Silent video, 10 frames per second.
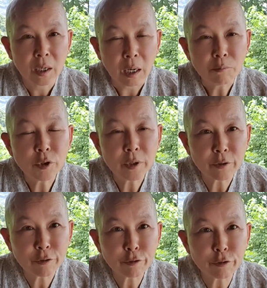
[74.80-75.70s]
아무데나
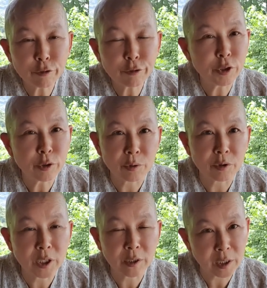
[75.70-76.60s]
숙 뜯을 수 있는
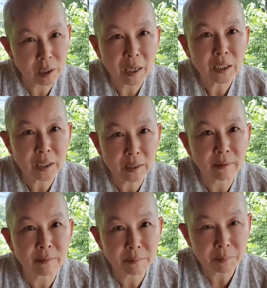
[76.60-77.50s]
곳이 그렇게 많지가
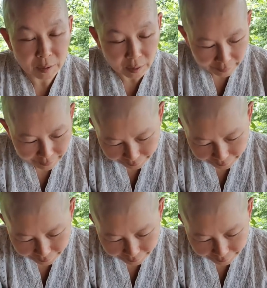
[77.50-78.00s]
않습니다.